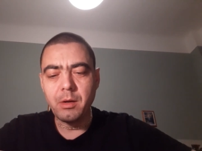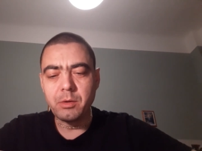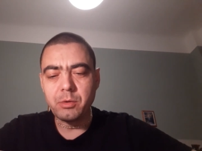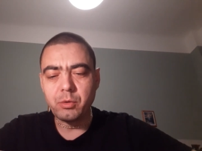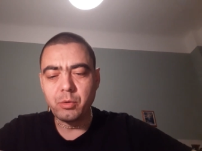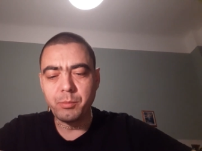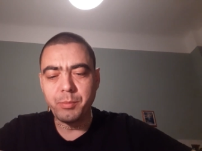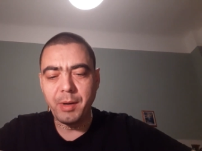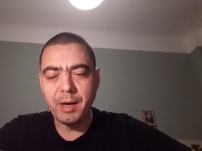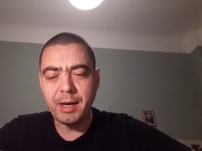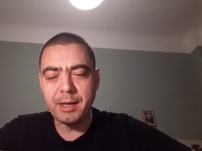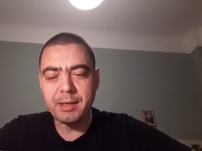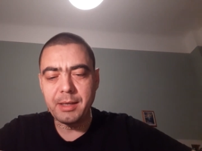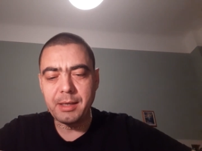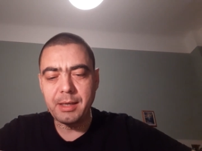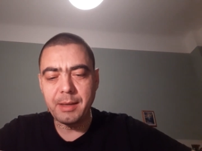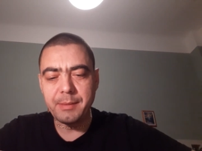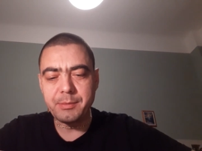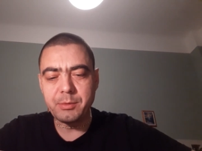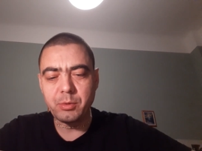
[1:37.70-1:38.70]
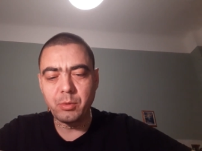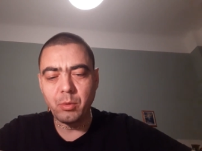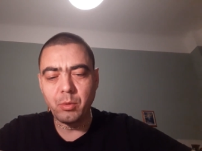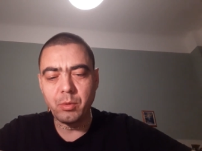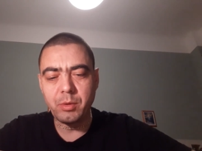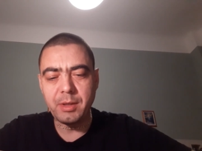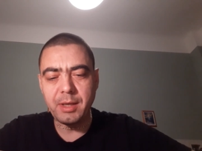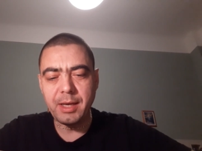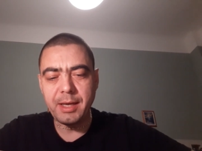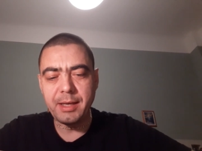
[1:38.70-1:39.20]
Trupada gab
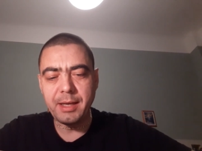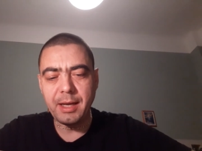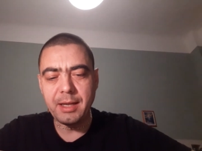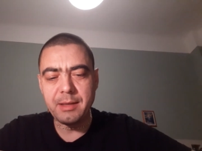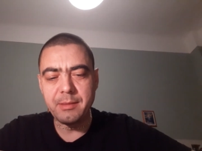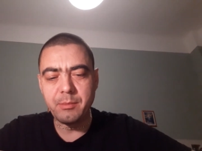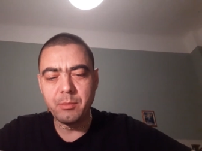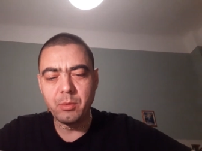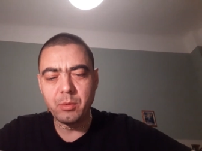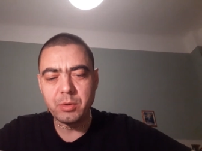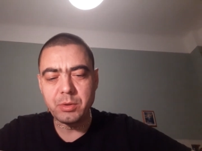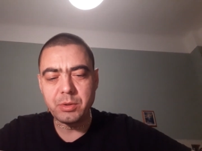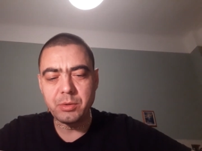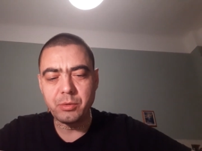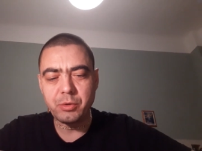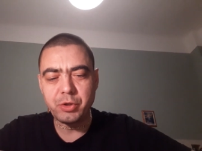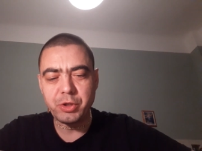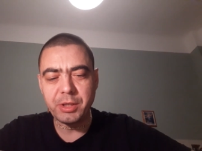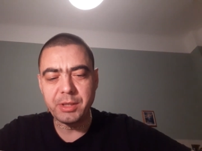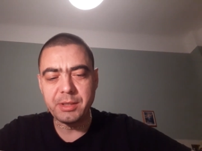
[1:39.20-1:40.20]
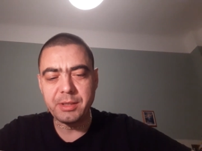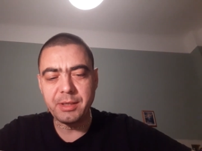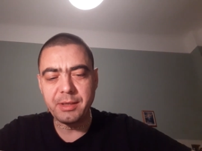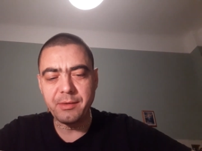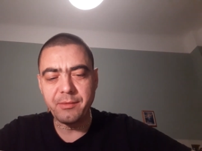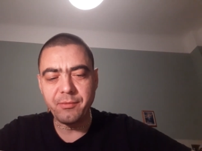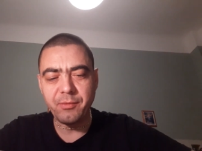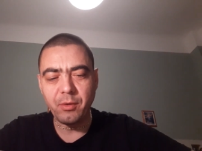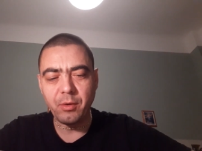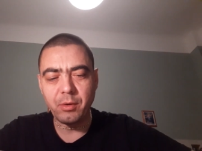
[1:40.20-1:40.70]
Drona ein Almosen und schickte
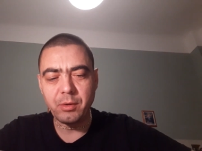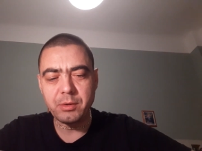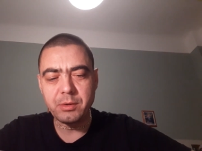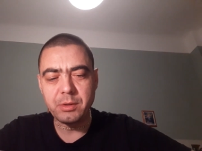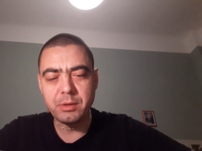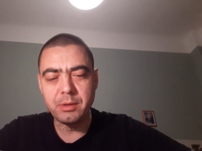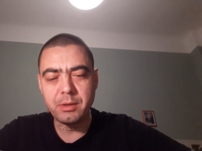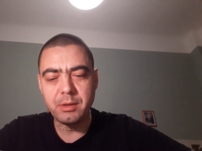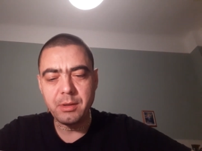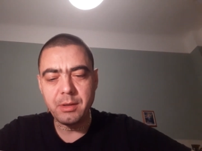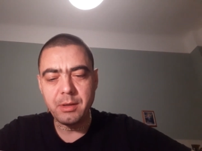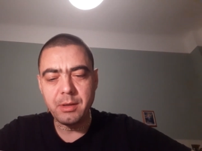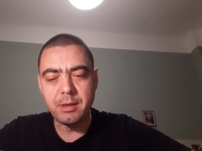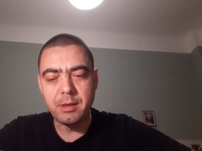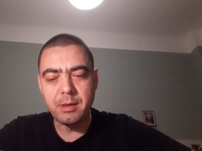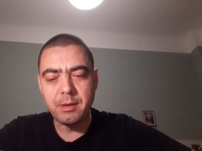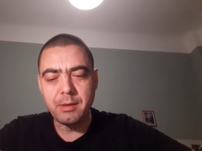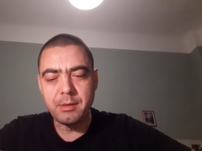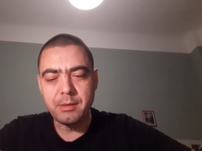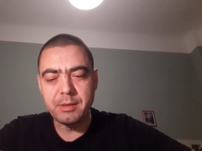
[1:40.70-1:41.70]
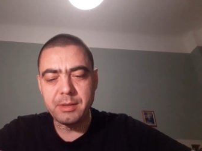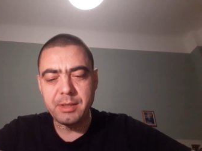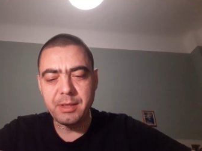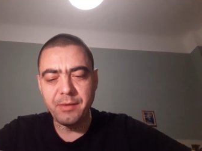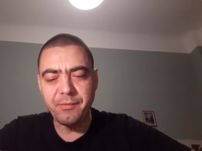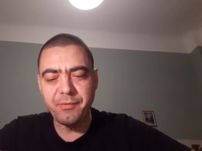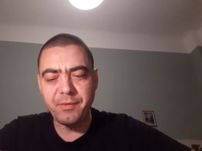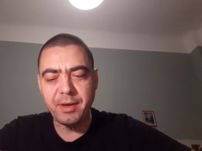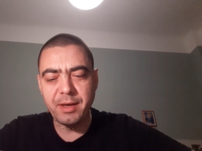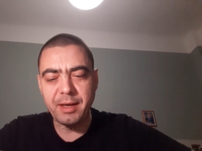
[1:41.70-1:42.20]
ihn fort.
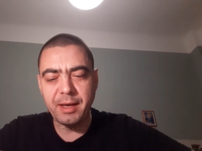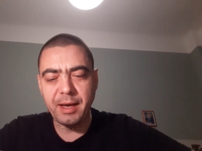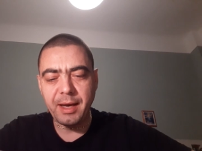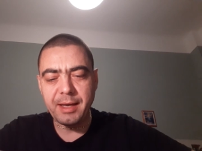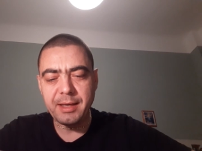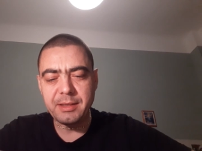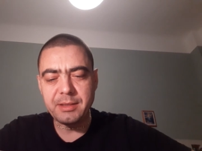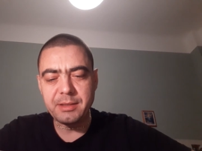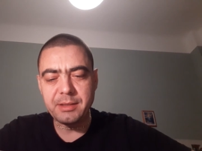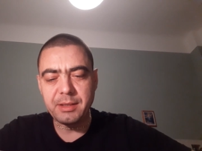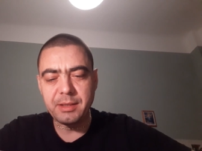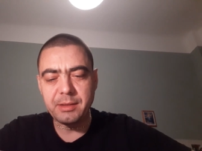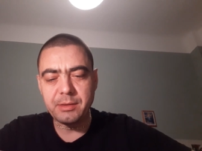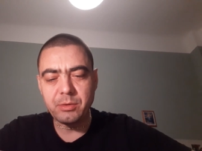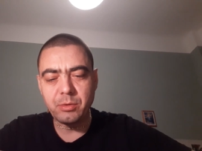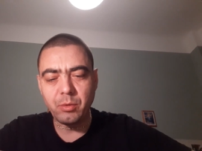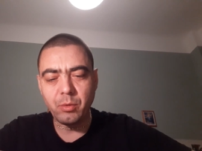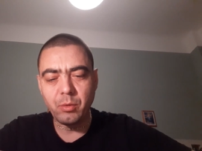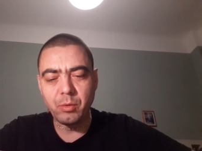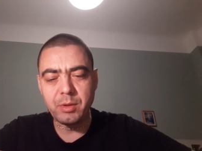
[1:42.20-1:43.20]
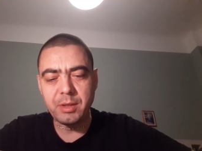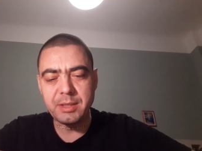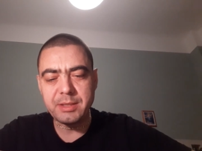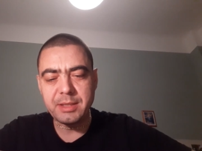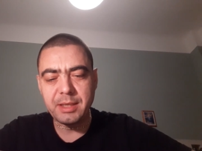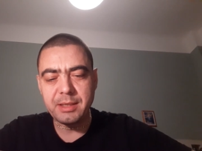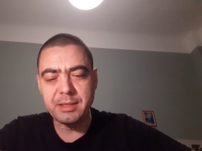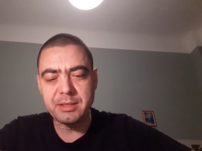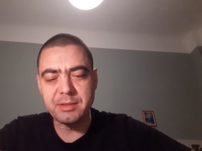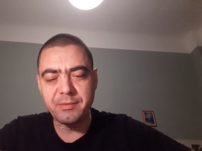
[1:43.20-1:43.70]
Tief gekränkt ging Drona
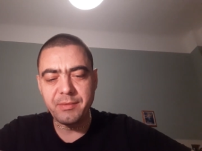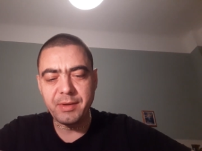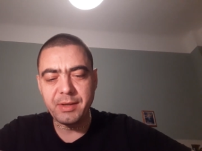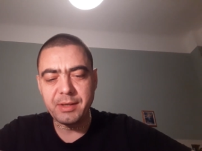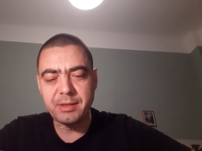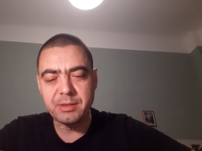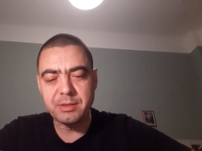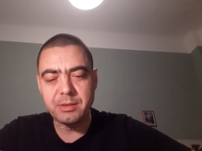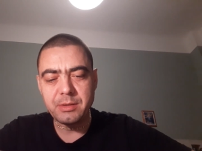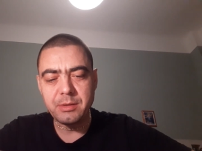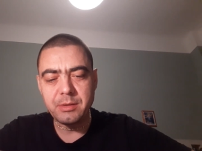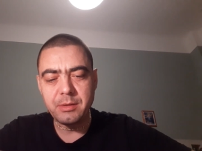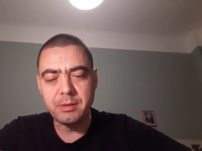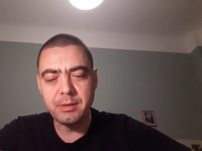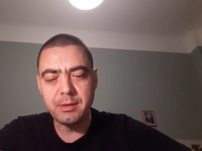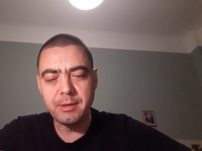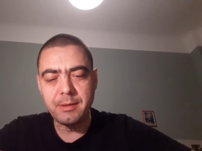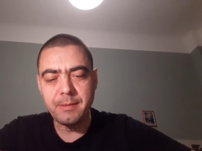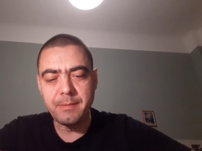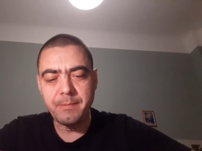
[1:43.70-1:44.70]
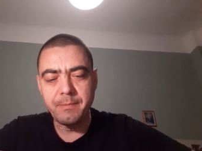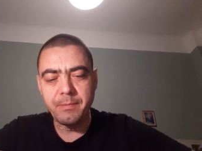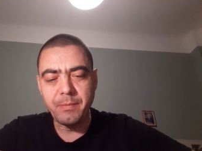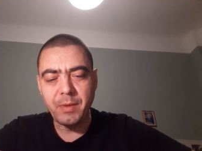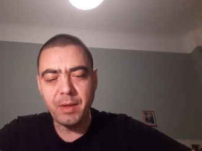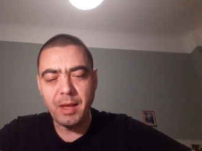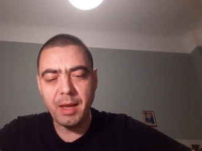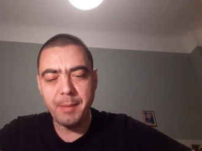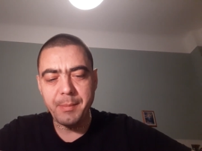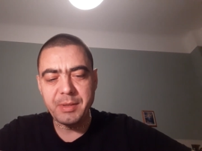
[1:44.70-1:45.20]
seines Weges.
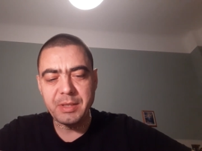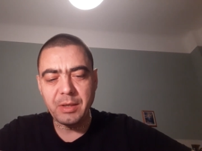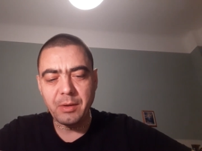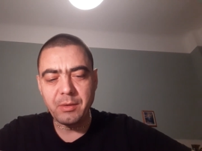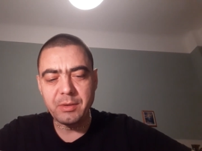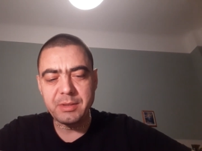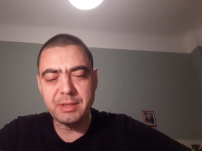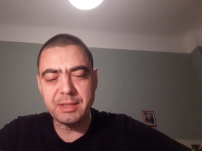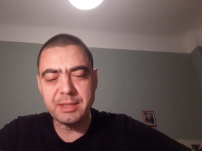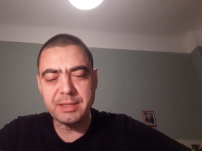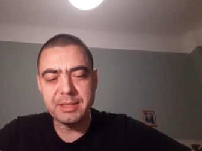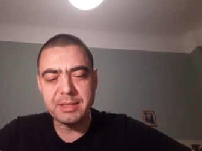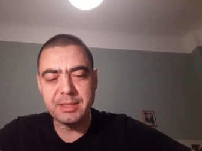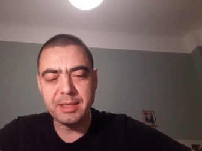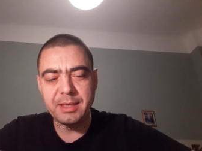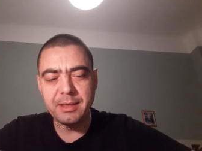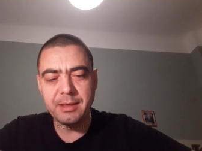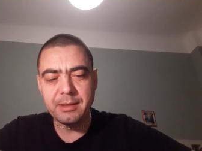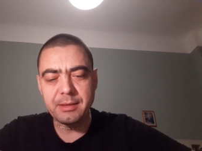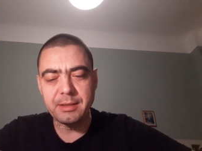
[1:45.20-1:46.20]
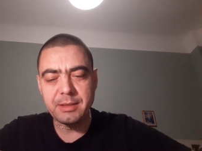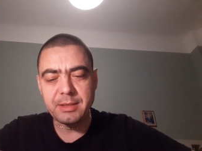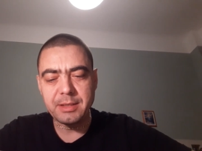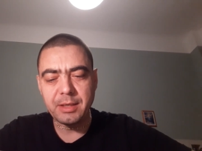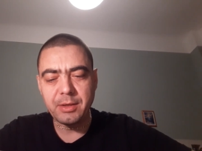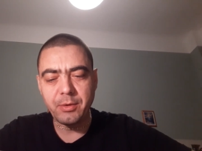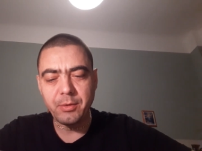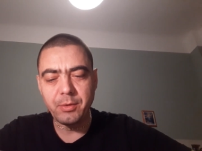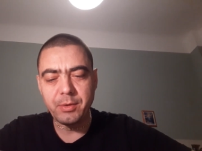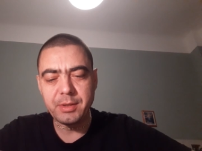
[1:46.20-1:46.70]
Er bedauerte es sehr, dass
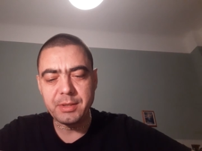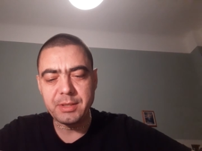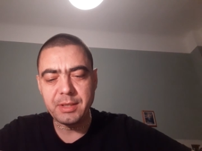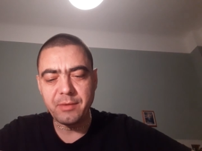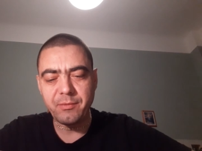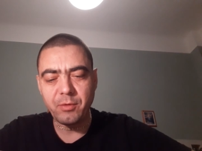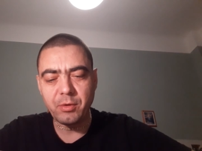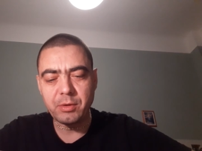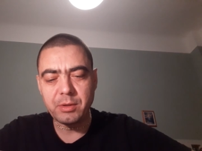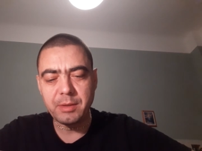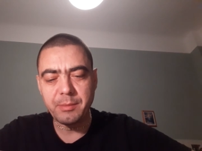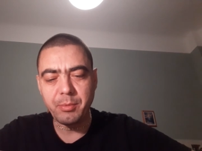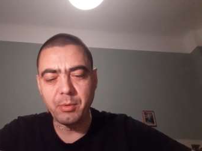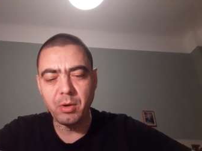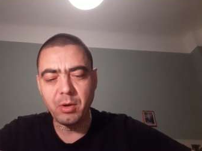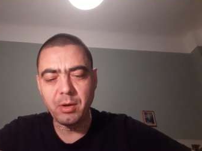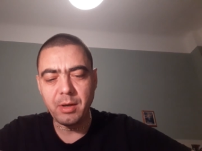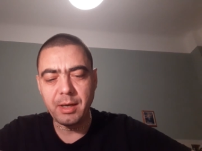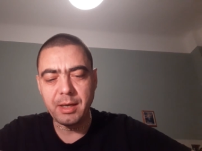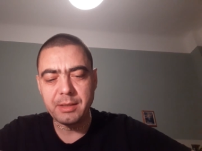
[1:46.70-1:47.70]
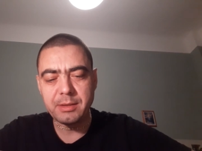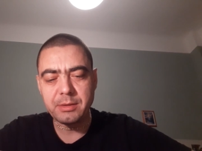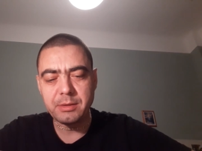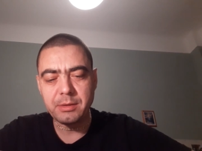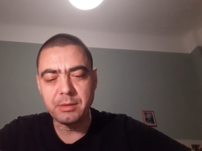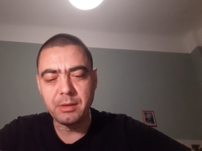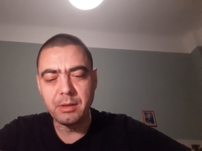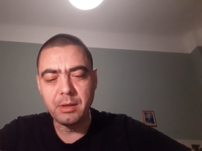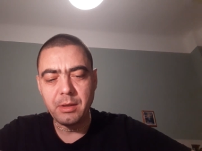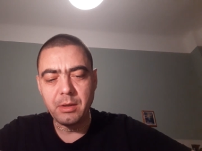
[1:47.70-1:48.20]
der König sein Wort gebrochen
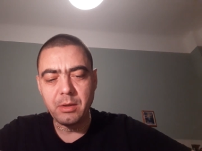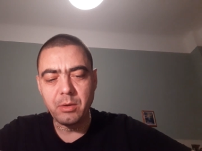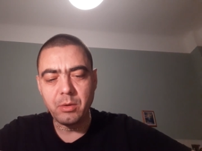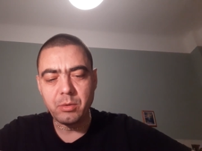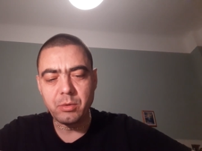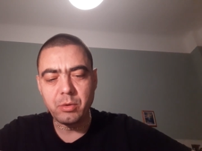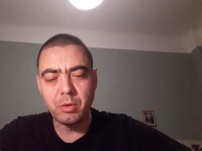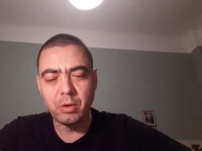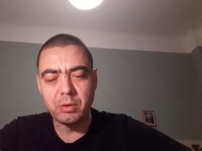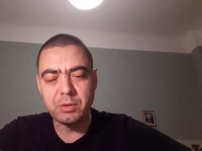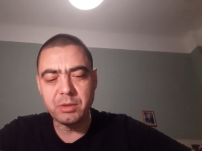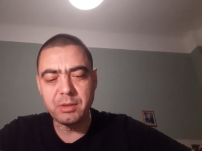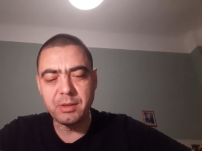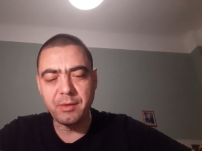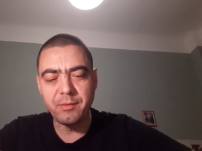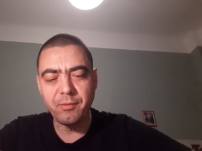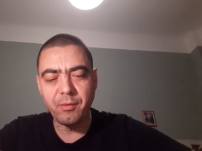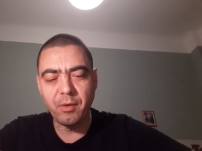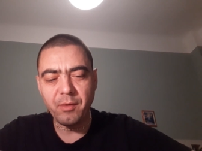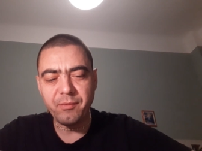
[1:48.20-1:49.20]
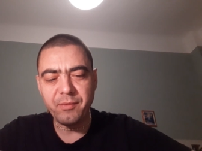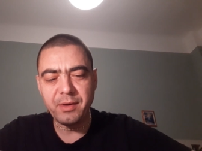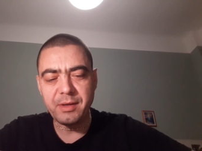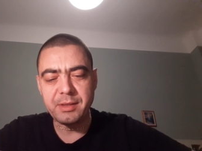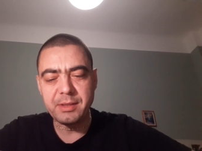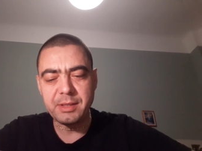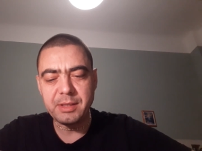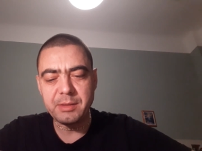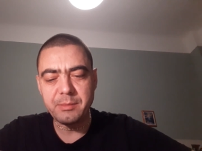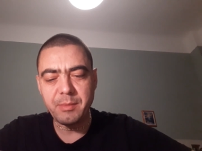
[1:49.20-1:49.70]
hatte und konnte den Vorfall
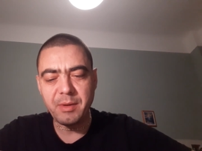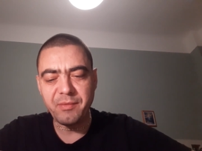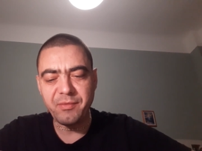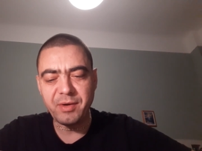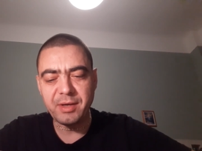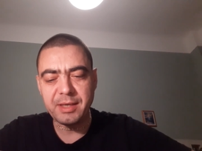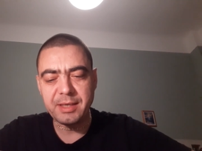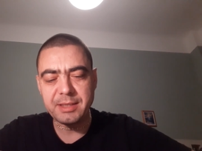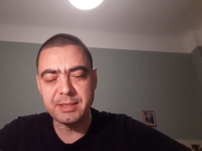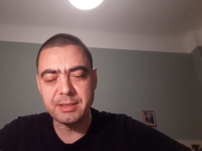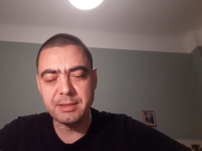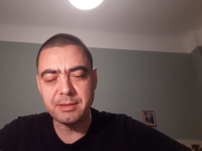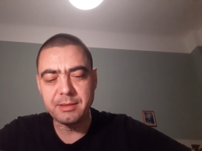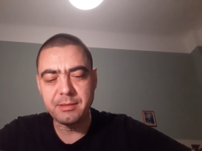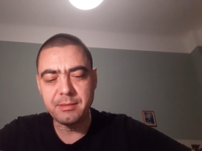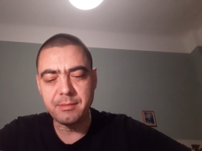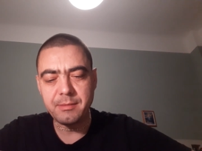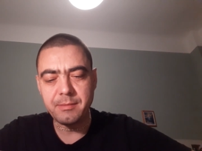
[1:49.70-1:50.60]
nicht mehr vergessen.